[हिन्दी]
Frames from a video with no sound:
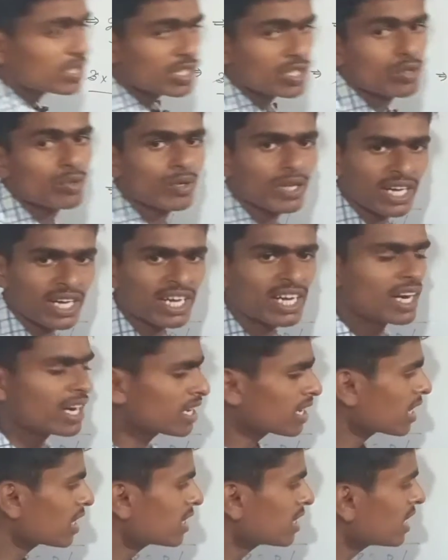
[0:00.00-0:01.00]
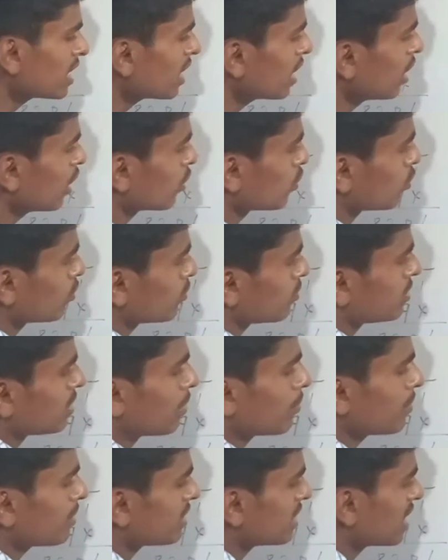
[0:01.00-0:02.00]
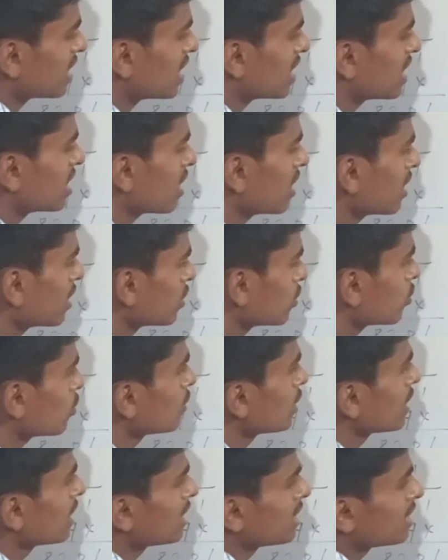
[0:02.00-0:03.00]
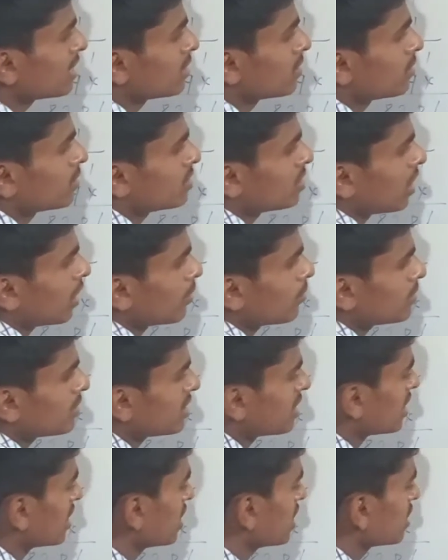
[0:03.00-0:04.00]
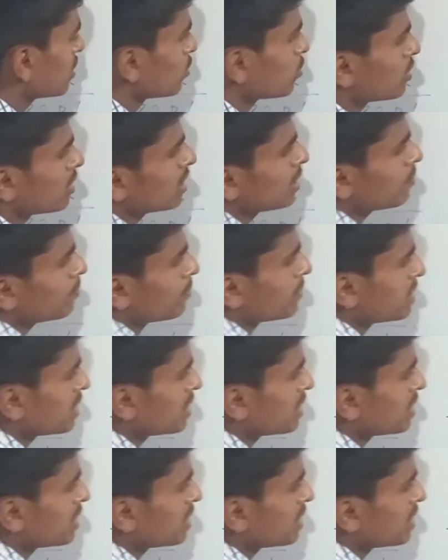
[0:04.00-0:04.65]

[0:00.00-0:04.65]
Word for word: में से तो एक घटा दी तो सब में से एक घटाएं तो चार में से गया तो तीन